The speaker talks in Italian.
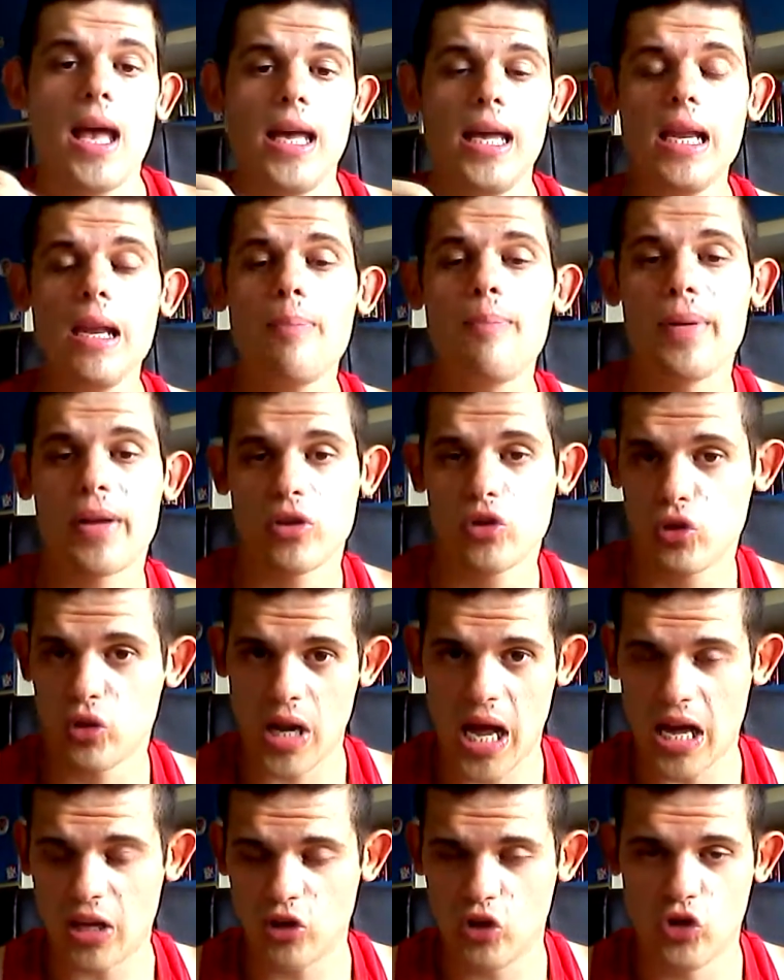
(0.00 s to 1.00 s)
Il
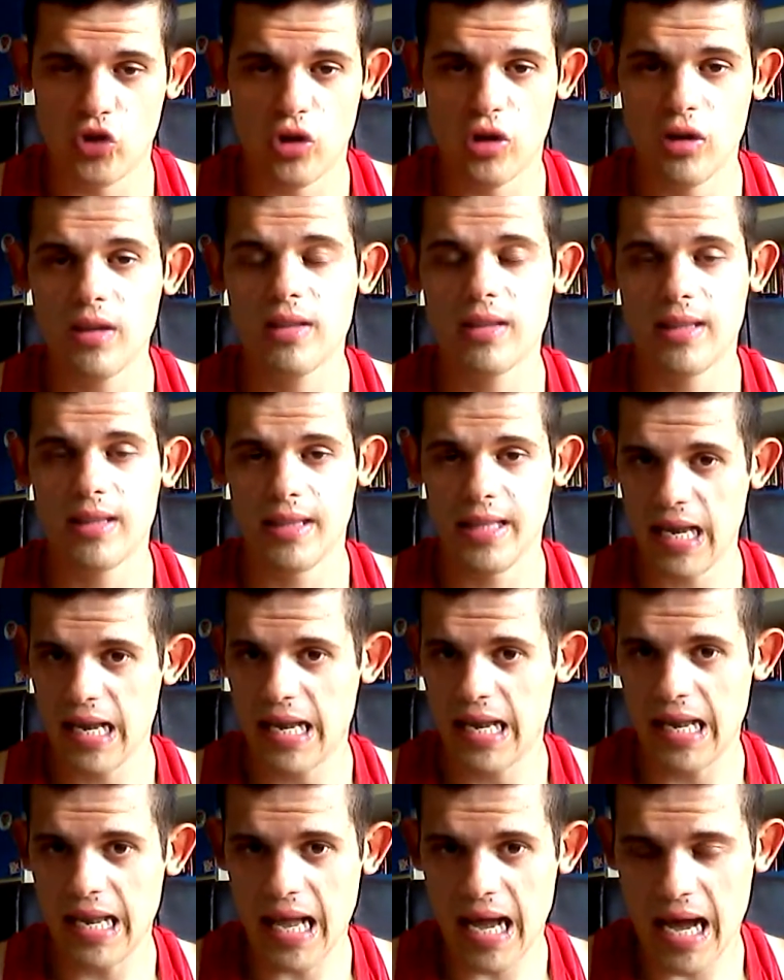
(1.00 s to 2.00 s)
personaggio,
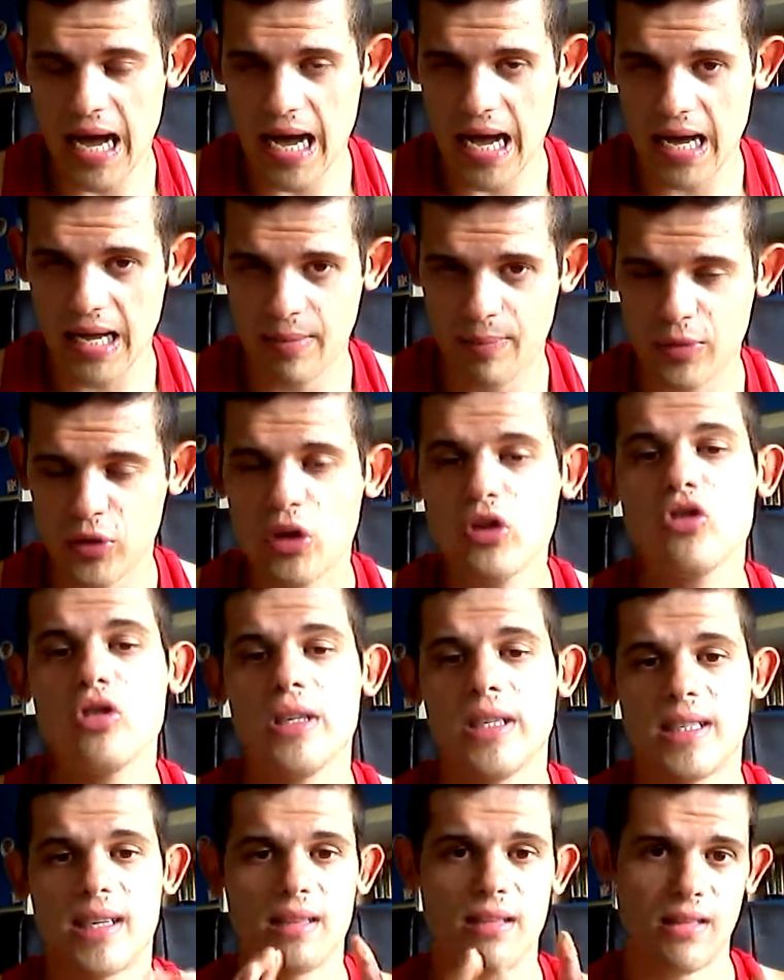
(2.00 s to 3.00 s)
della, il personaggio
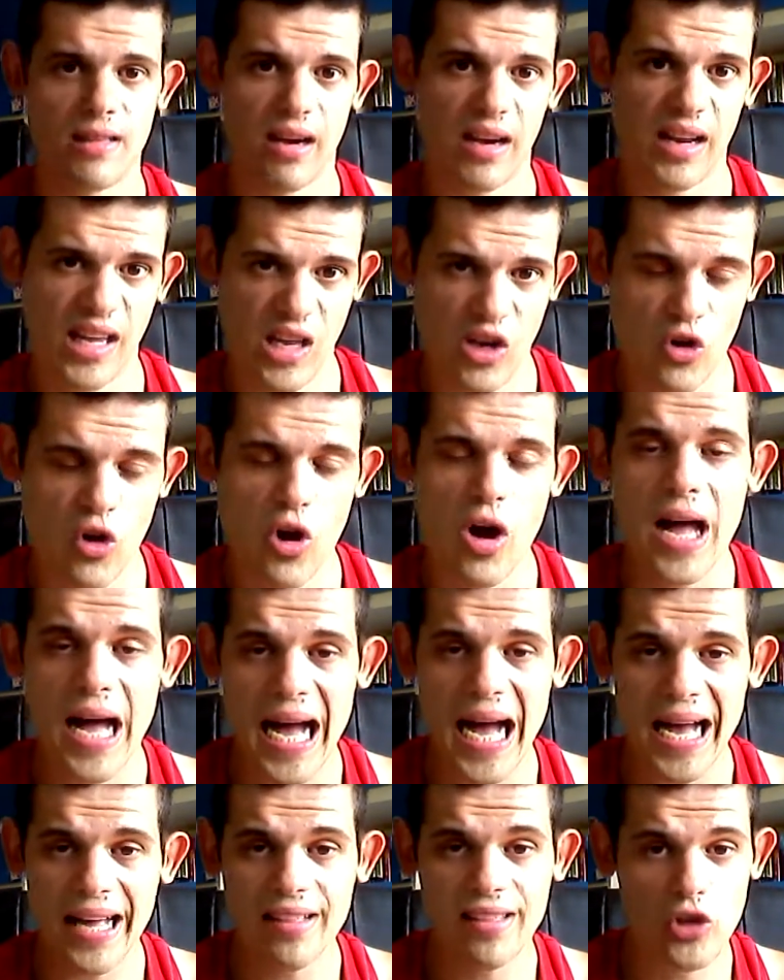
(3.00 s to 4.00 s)
di Sandrino
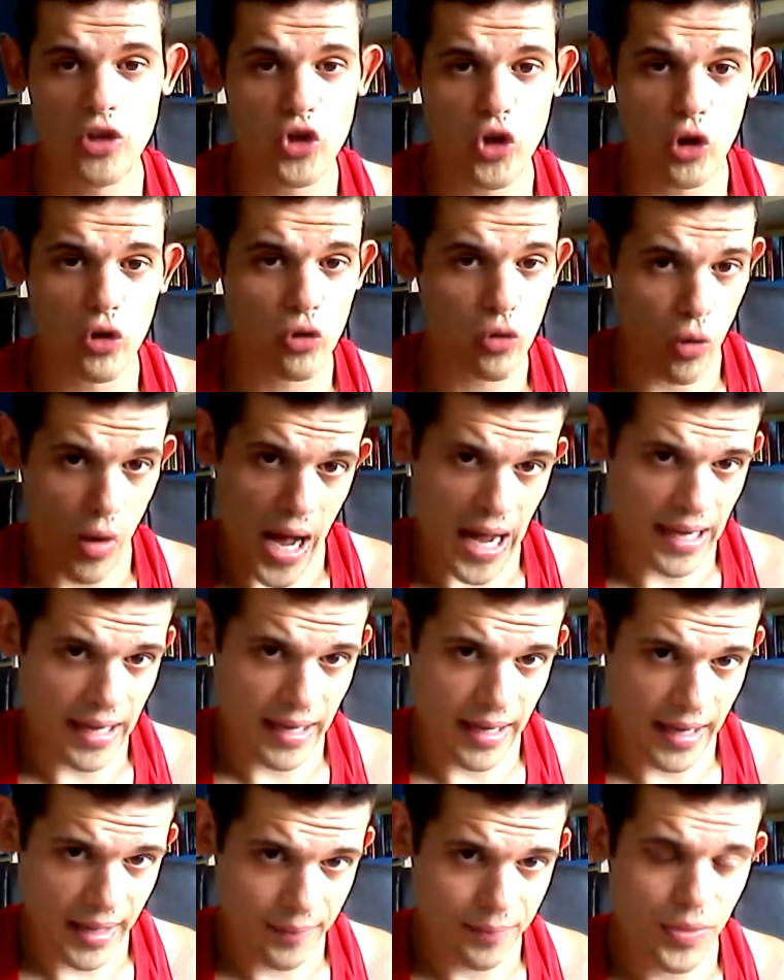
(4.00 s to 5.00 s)
ha 18
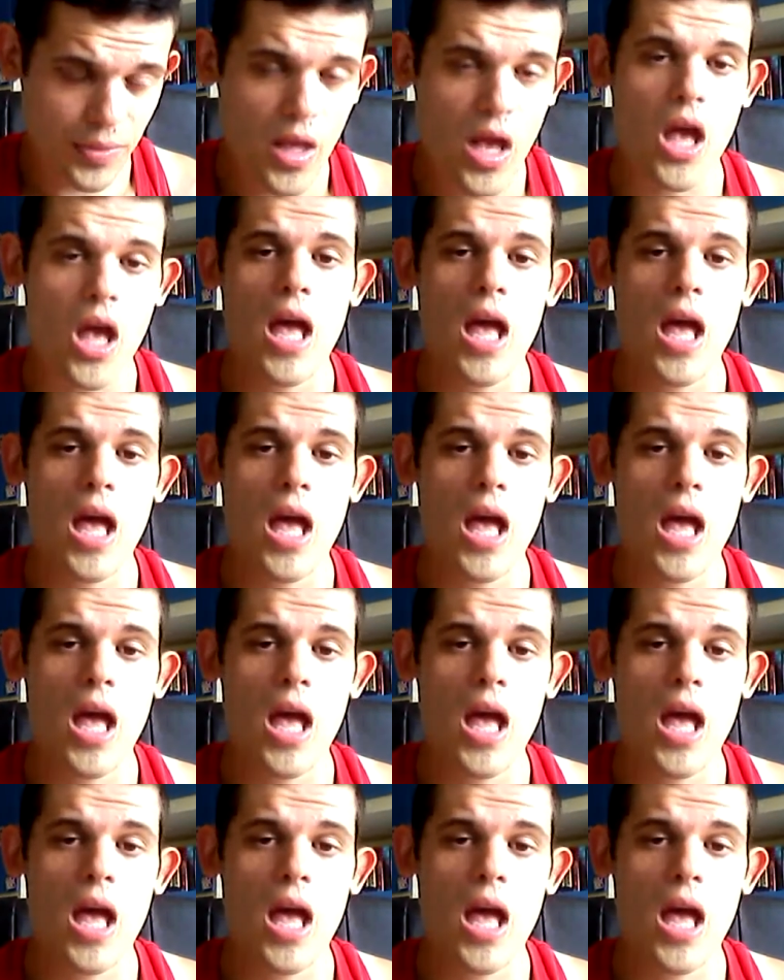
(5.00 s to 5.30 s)
anni.